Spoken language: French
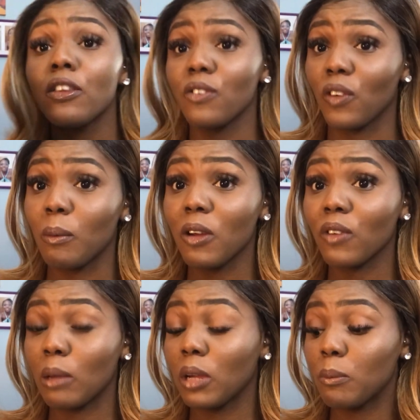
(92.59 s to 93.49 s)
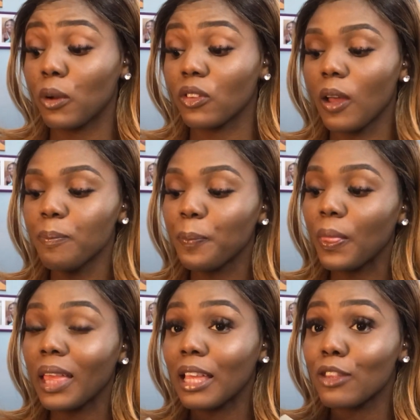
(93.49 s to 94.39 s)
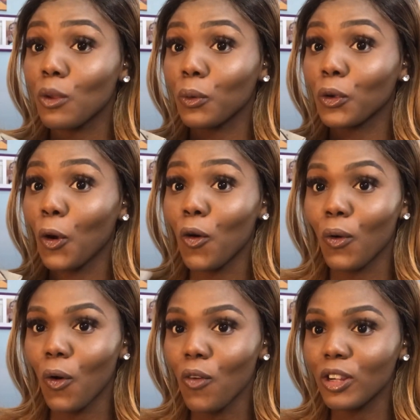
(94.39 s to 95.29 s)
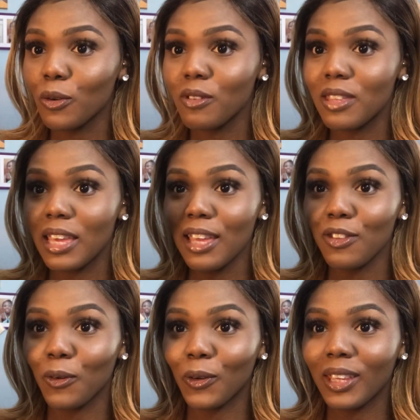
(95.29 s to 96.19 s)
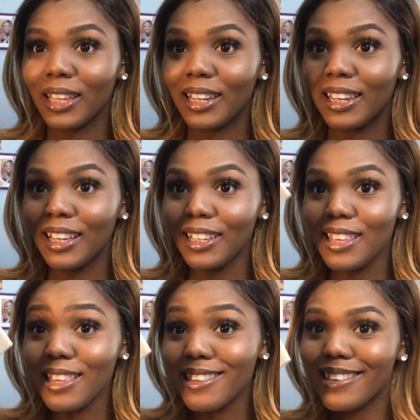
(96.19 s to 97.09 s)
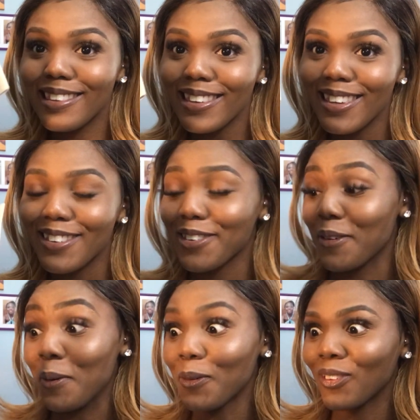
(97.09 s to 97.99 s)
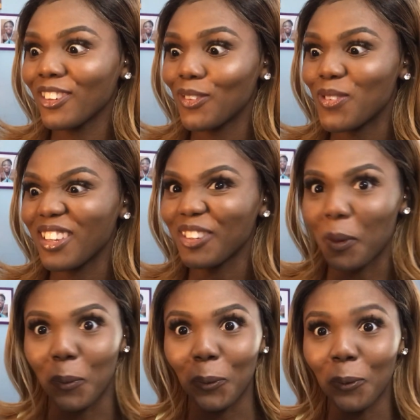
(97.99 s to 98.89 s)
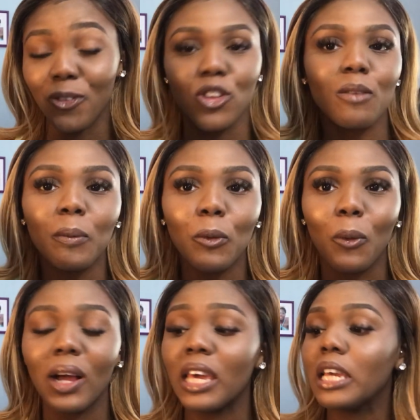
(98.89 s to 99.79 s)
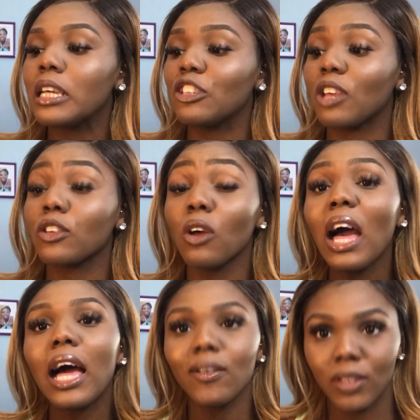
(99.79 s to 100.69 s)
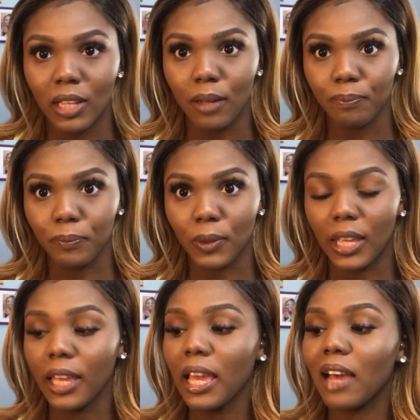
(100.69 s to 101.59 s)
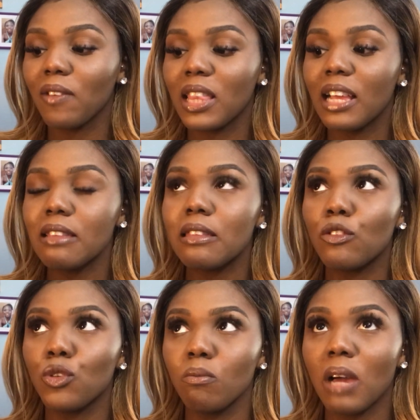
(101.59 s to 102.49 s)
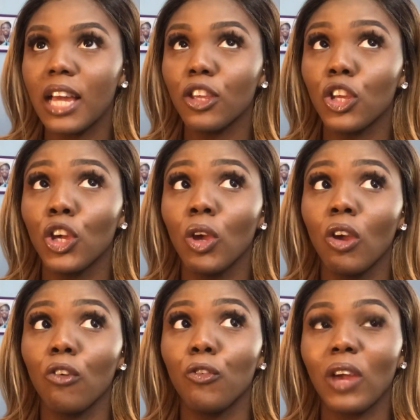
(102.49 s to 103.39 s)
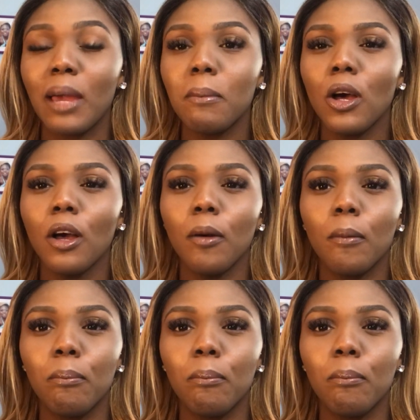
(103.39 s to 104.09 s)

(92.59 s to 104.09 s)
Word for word: C'est vraiment, vraiment important. Donc, on va continuer. Donc là, ici, j'étais vraiment contente j'ai vu ça. comme, vous. je sais pas pourquoi. J'adore Aveda, ok? Aveda, c'est une marque vraiment